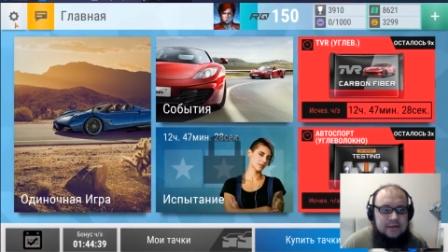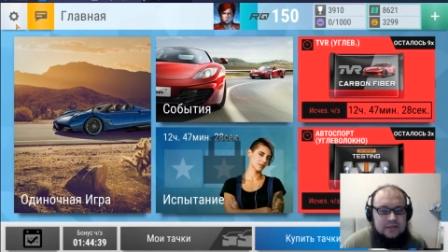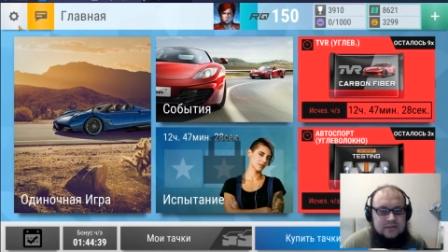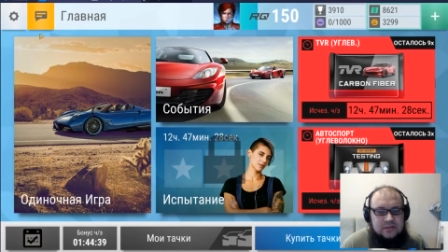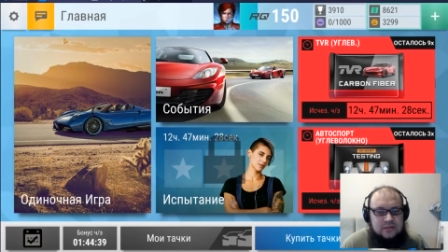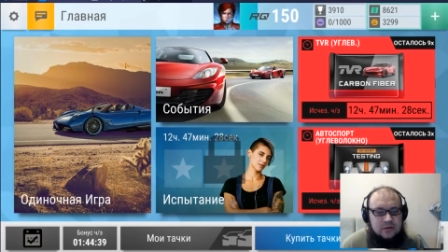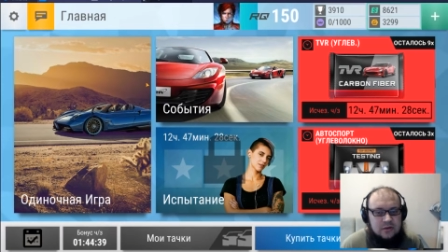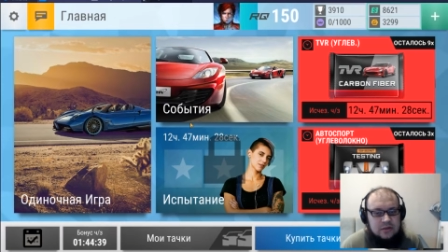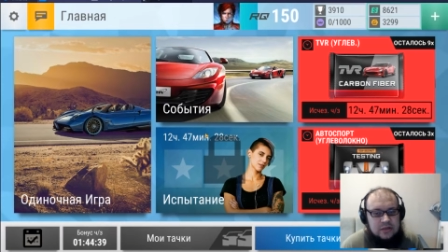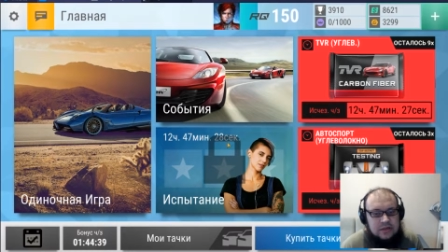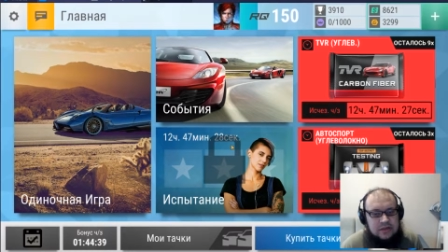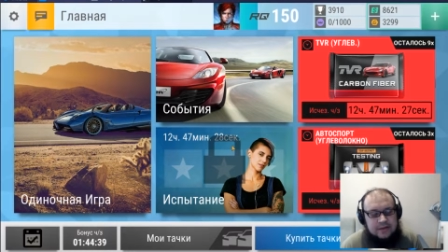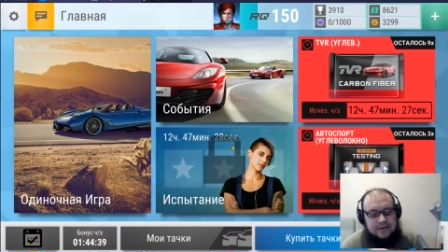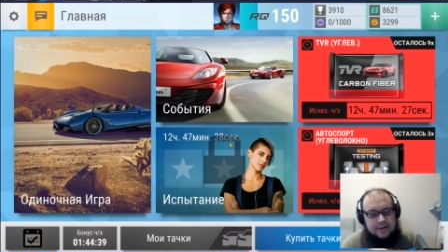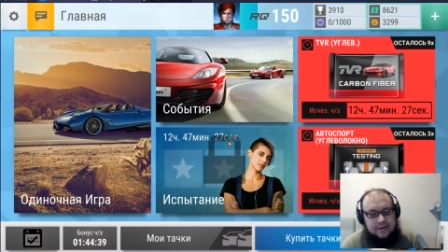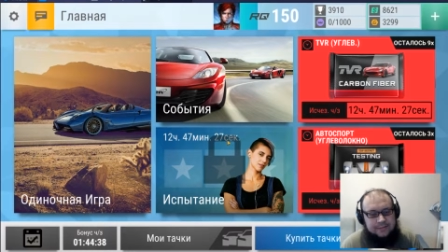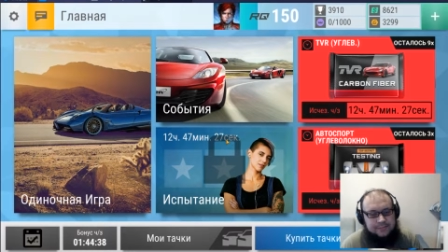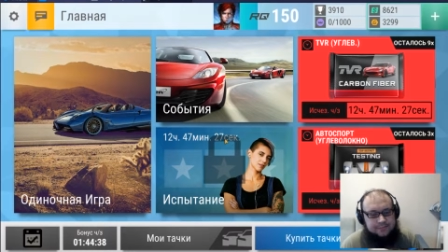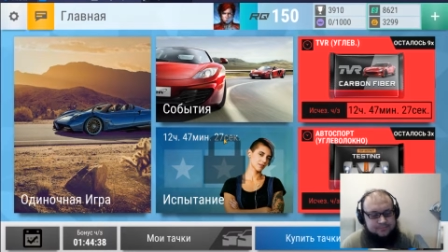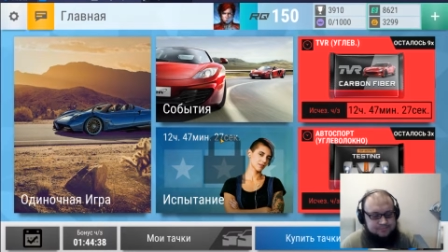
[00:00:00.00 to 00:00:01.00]
это все
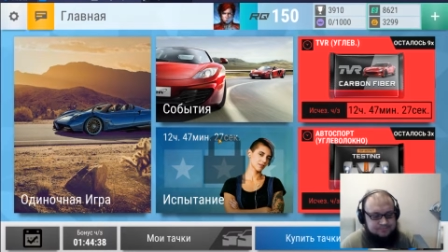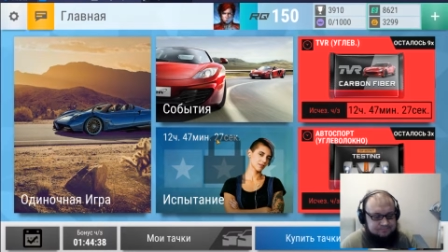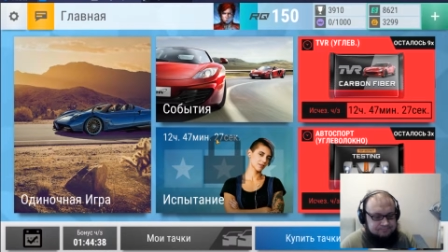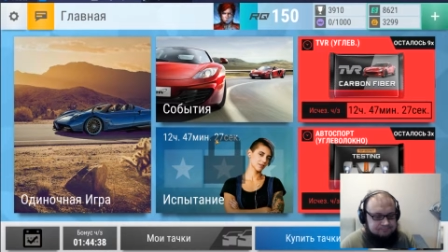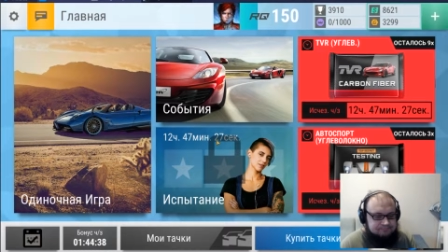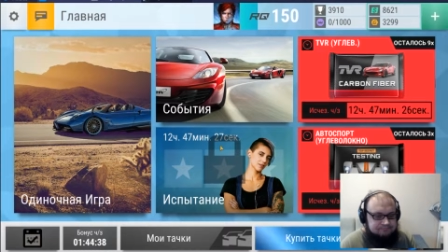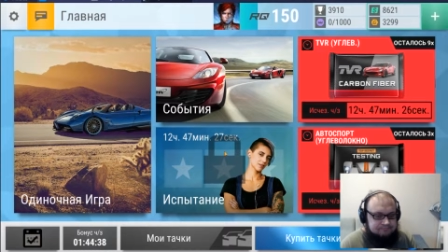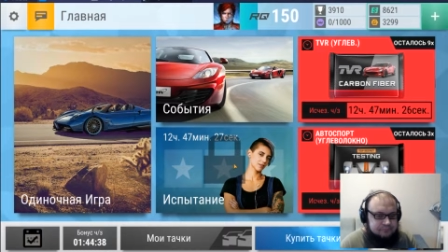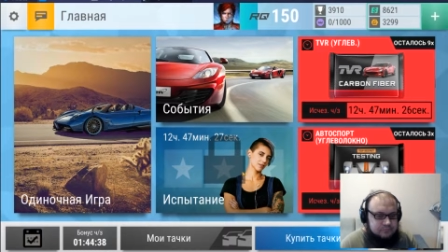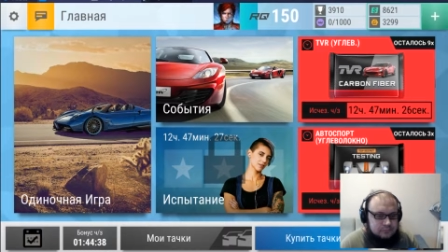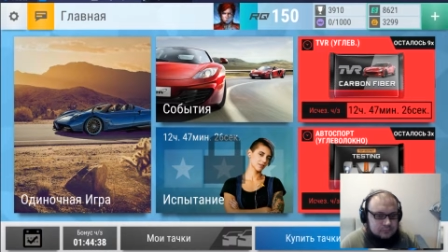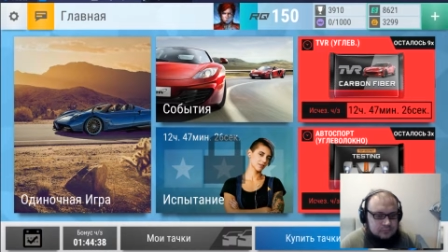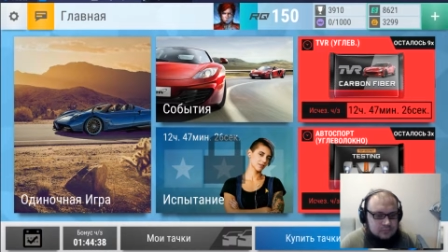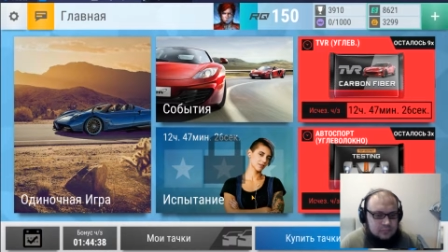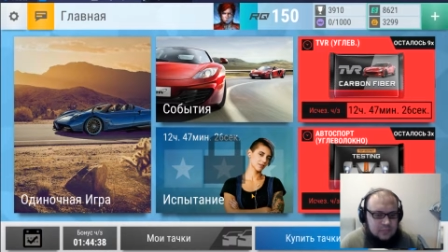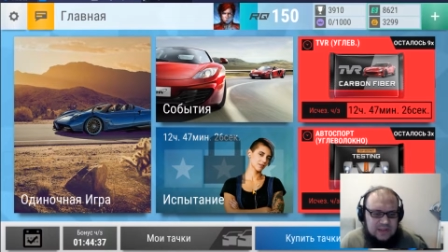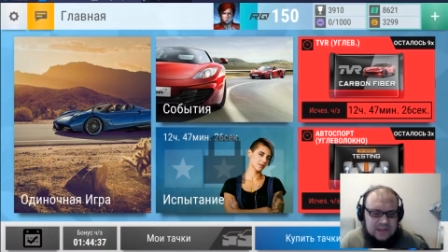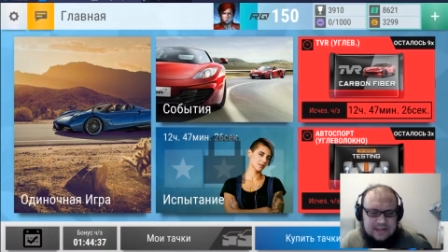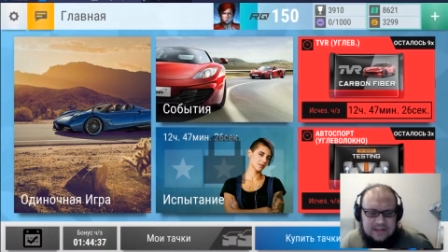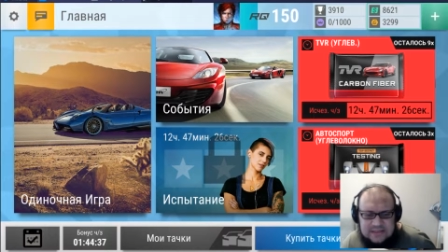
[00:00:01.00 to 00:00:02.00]
лирика.
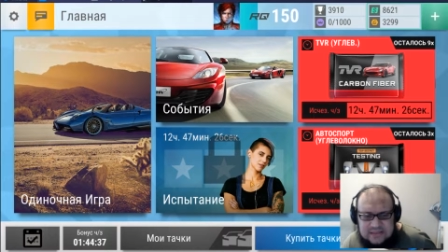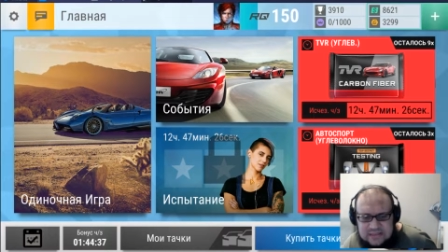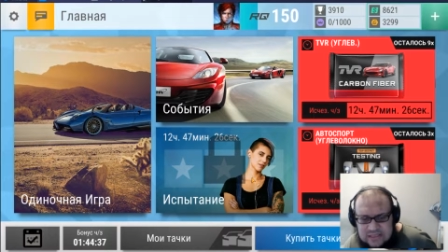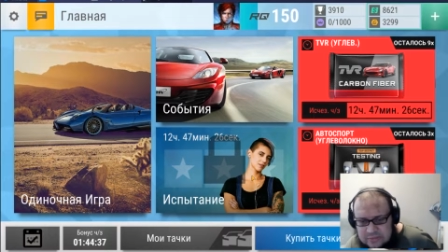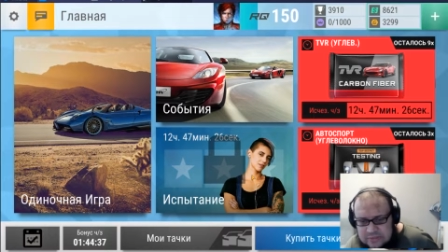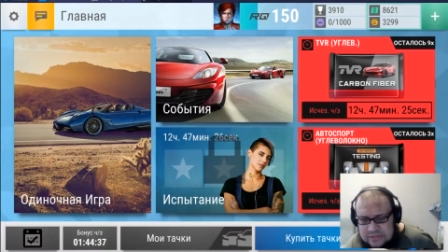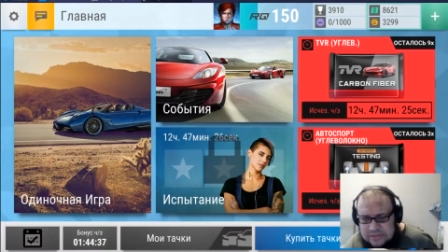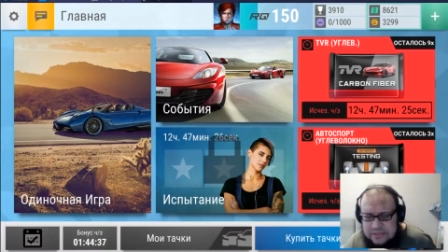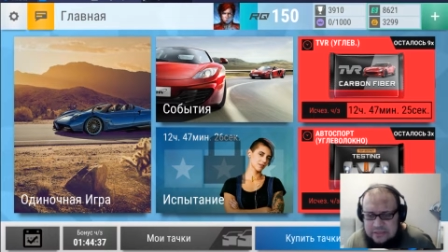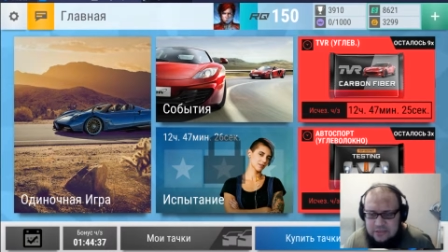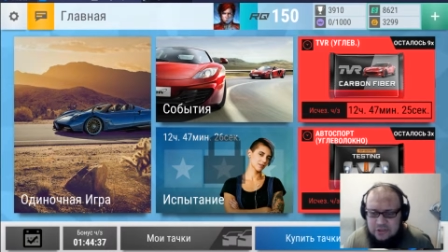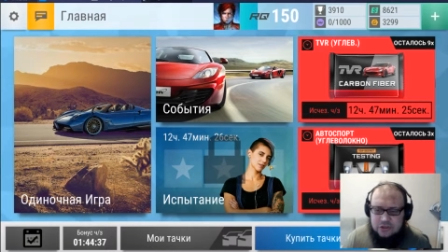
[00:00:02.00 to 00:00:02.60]
На самом деле,